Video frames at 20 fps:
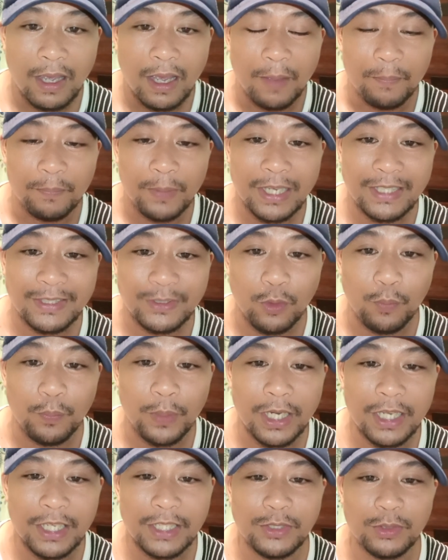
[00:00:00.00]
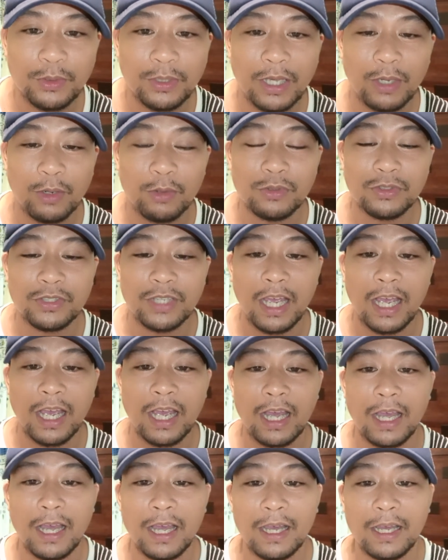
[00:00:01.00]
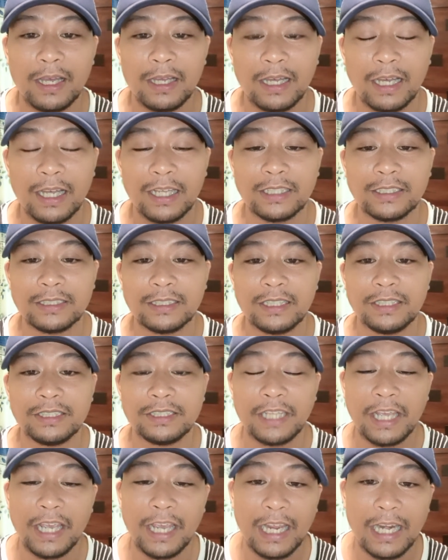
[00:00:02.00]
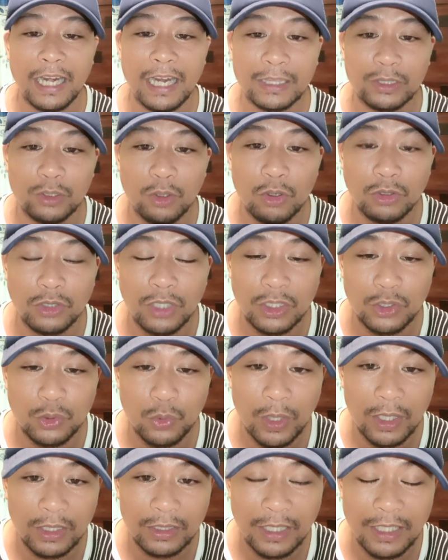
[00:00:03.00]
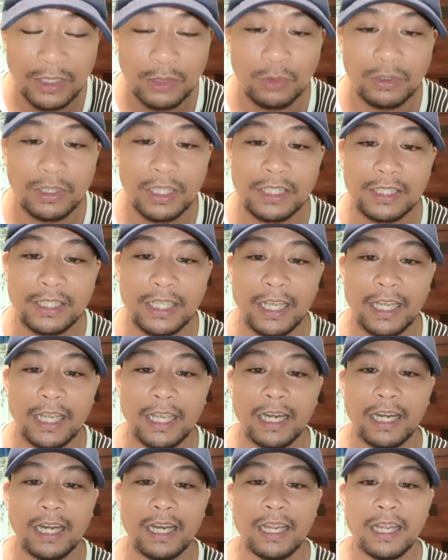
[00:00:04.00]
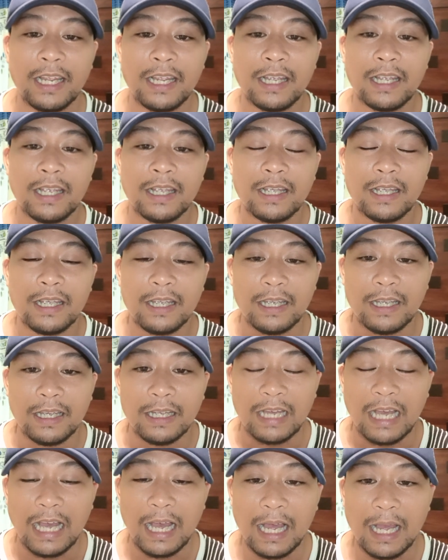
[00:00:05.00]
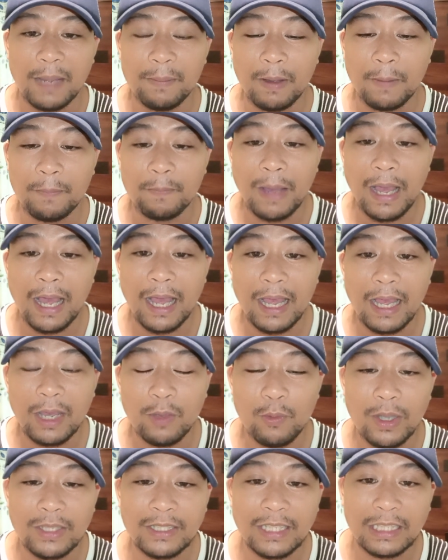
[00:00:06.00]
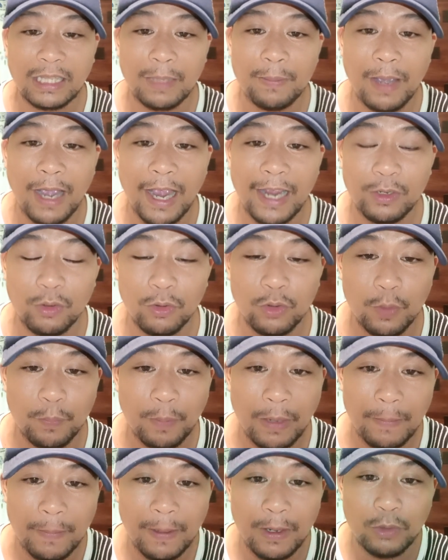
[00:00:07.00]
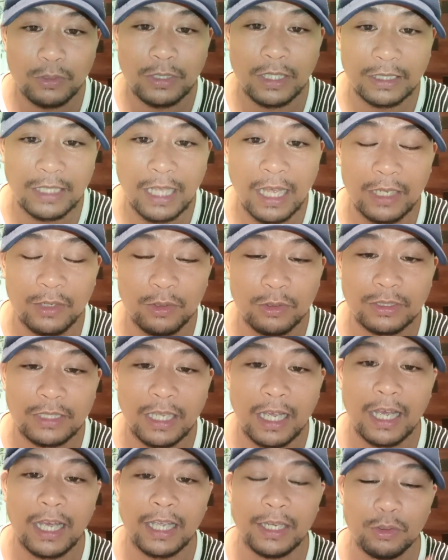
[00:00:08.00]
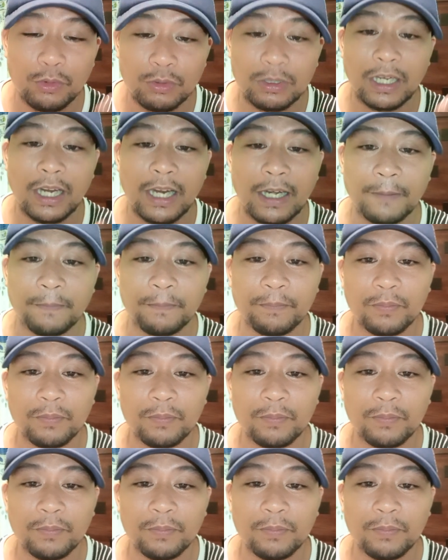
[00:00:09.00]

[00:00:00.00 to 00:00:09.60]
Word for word: Best combination karon sa uh, ah, STL na to sa swerte ug sa STL uh, ah, magpa kuan sa ta mga idol no pahibalo sa ta no sa inyong tanan.